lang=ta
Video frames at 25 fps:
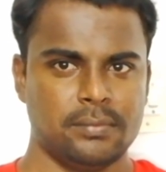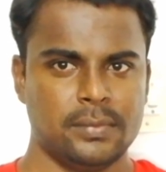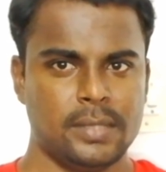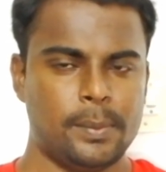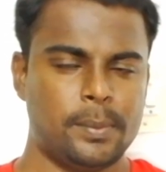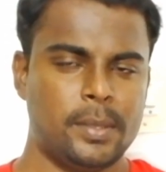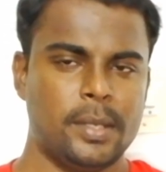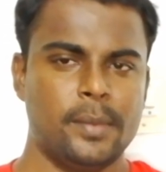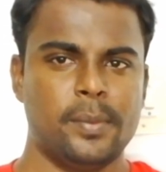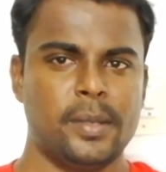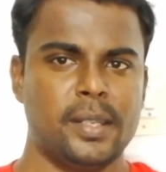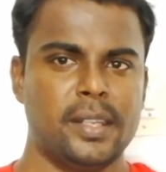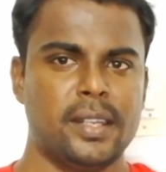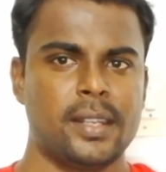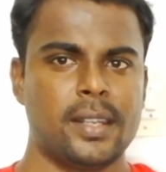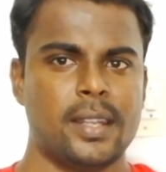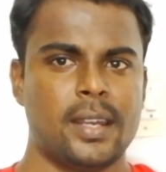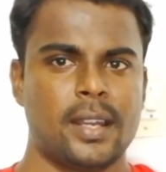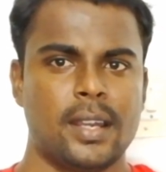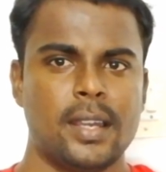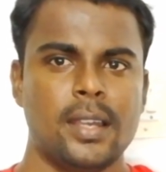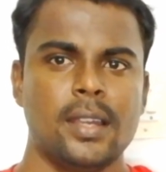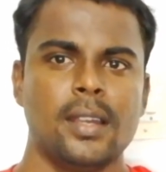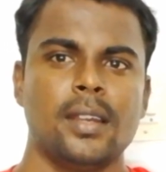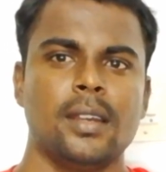அப்ளை
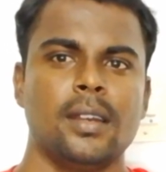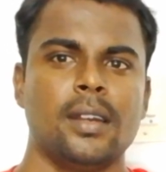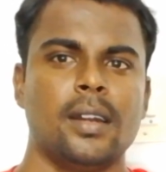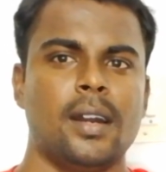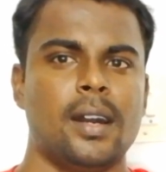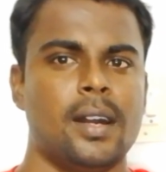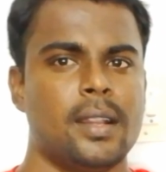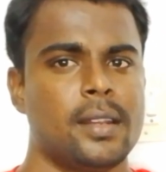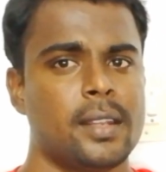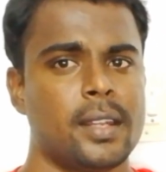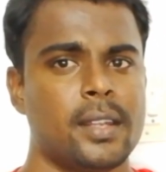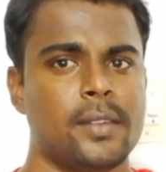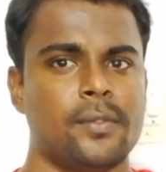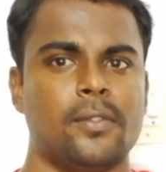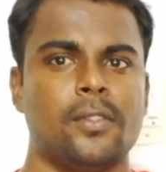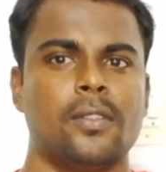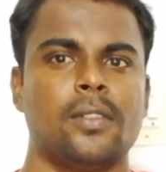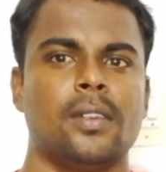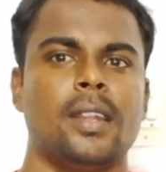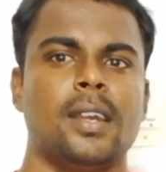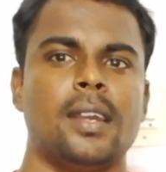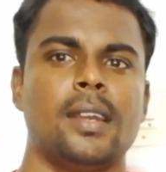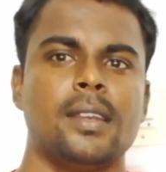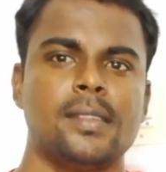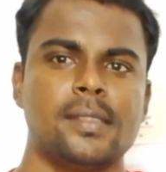பண்ணிடுறாங்க ஆண்ட்ராய்ட்
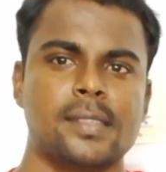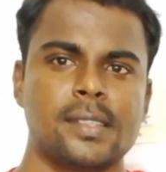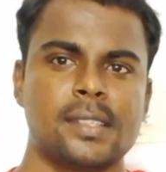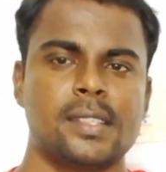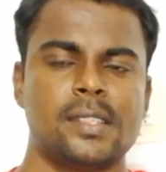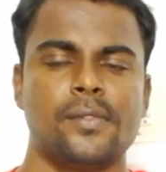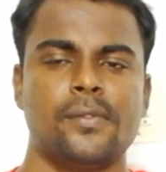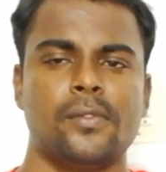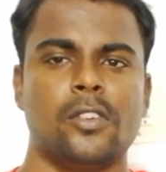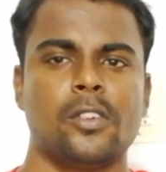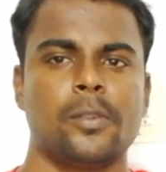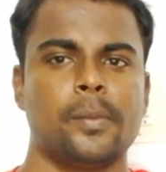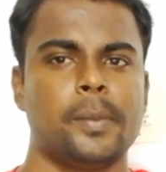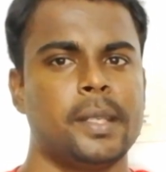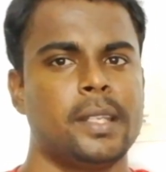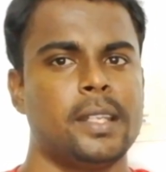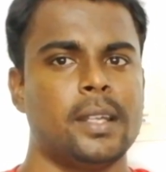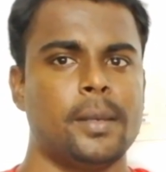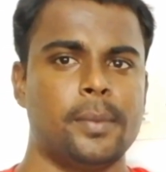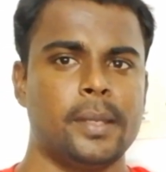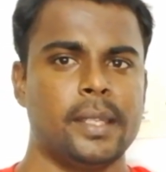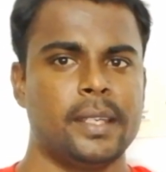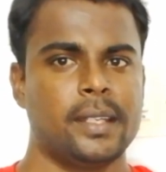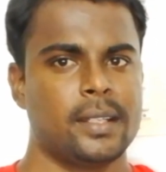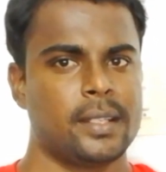ஃபோனில் சிக்ஸ்டி ஃபோர் பிட்
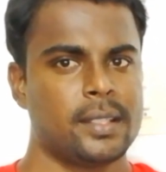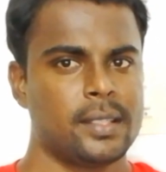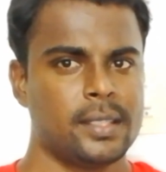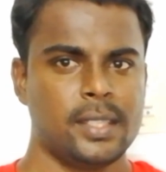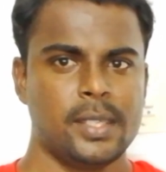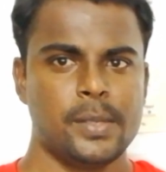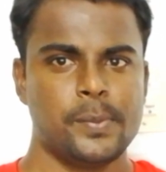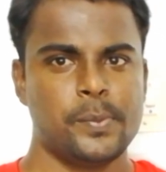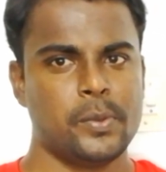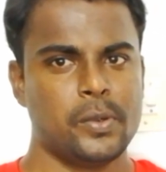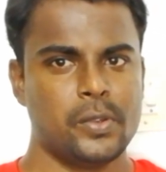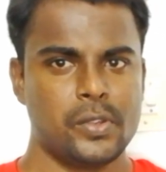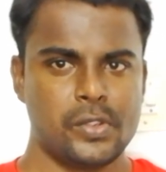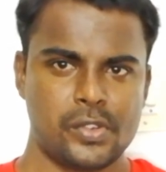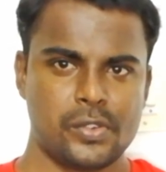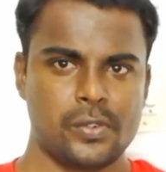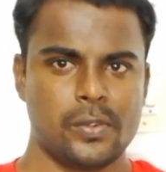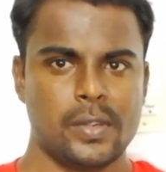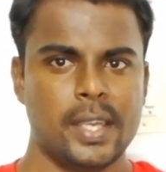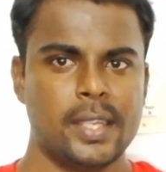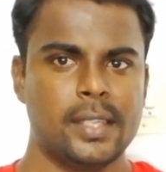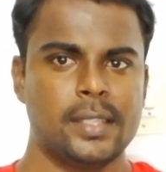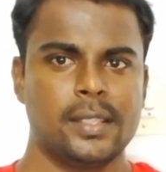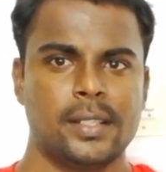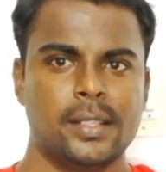அப்படிங்கிறது இப்போது
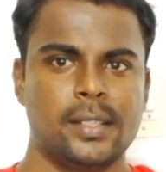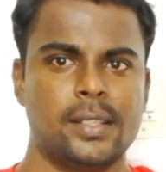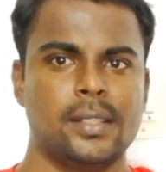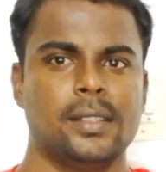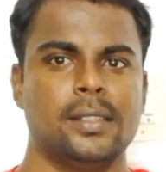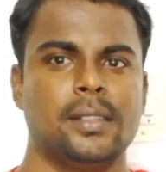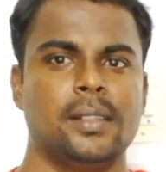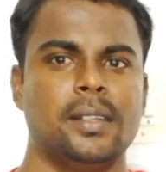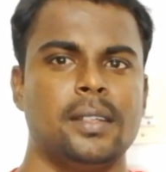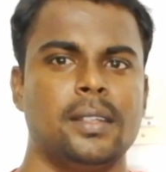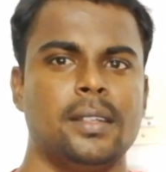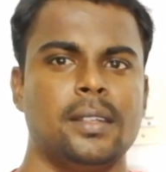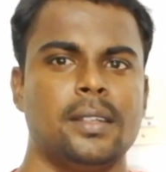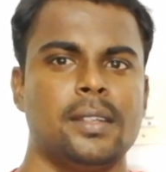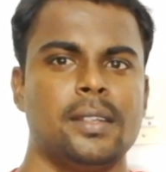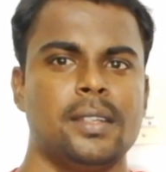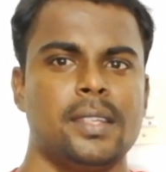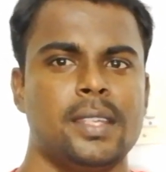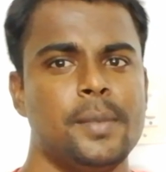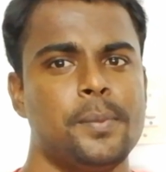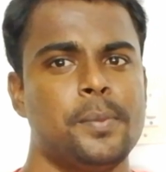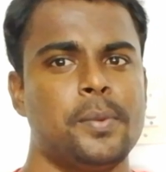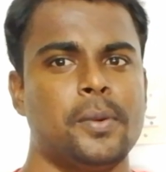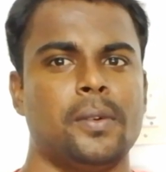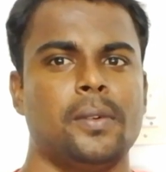யூஸ்வலாக இருக்குது
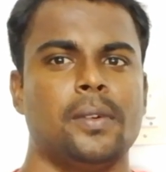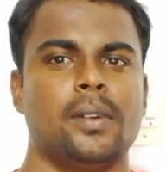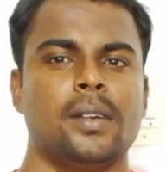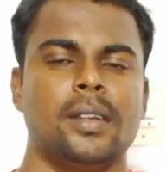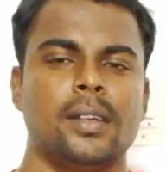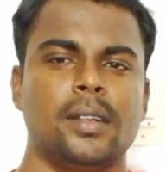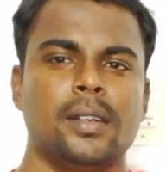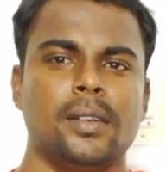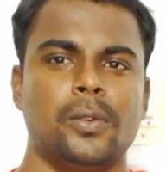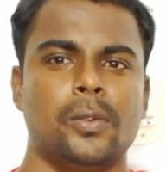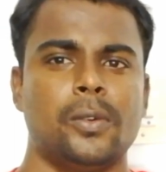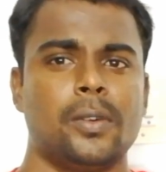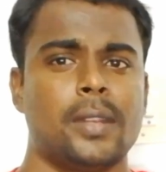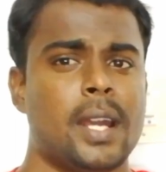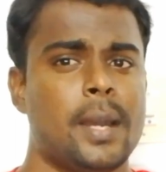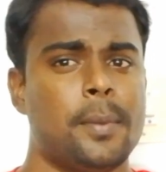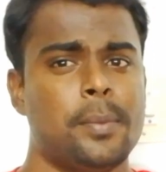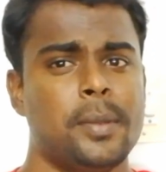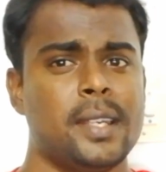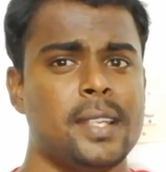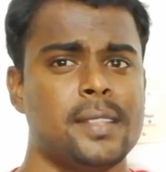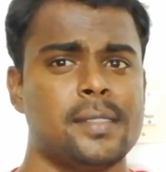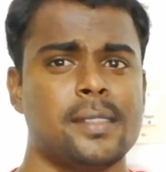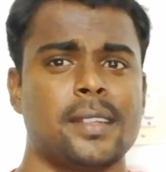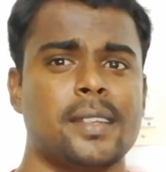இப்போது ஒரு
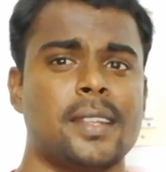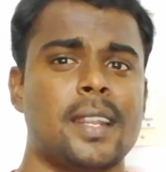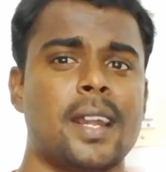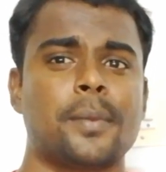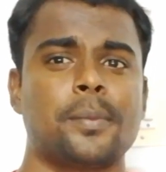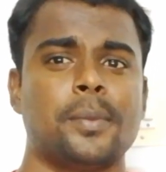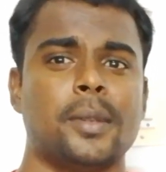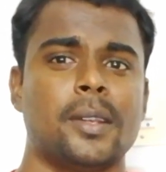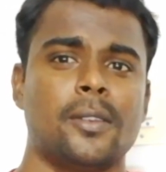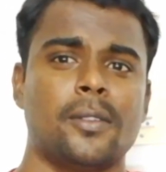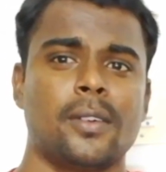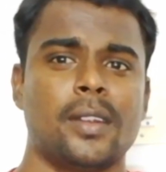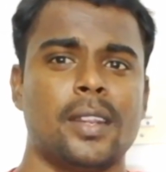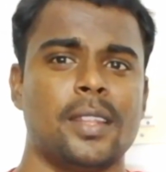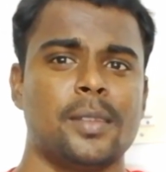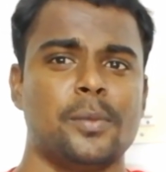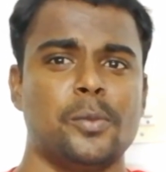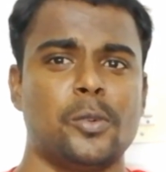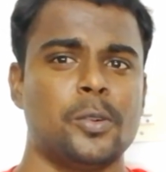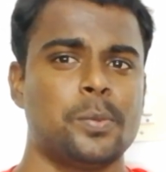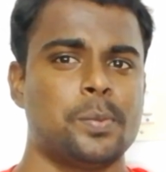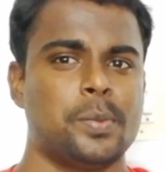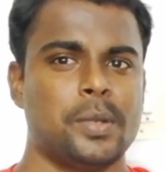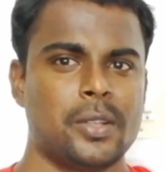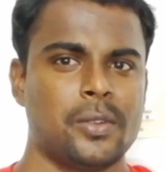அப்ளிகேஷனை கிராக் பண்ணுறவங்க அதை
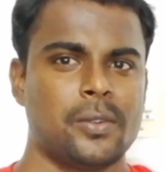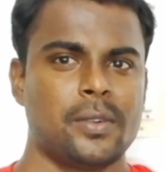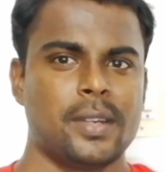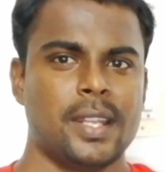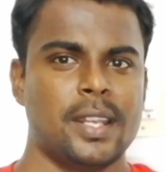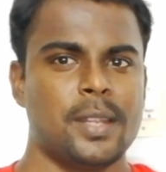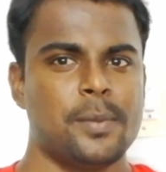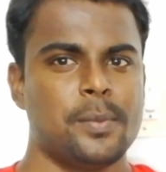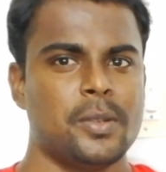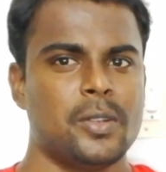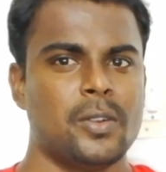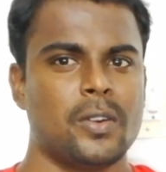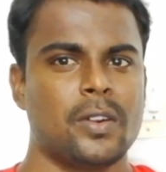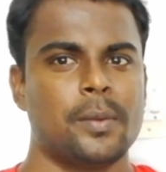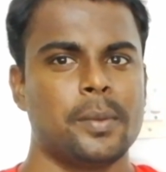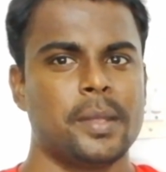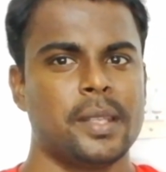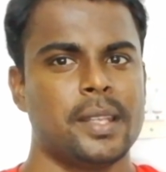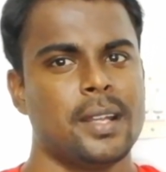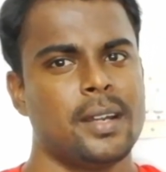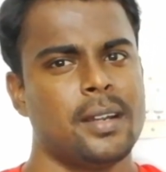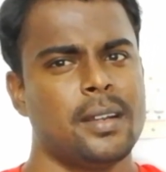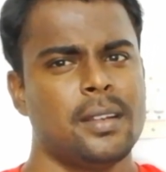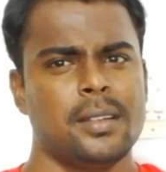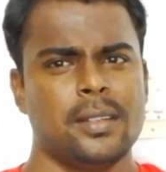மோட் பண்ணுறவங்க என்ன பண்ணுவாங்க
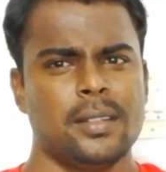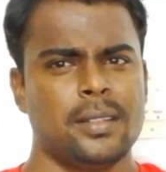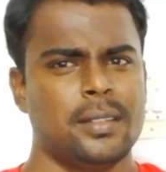அப்படின்னா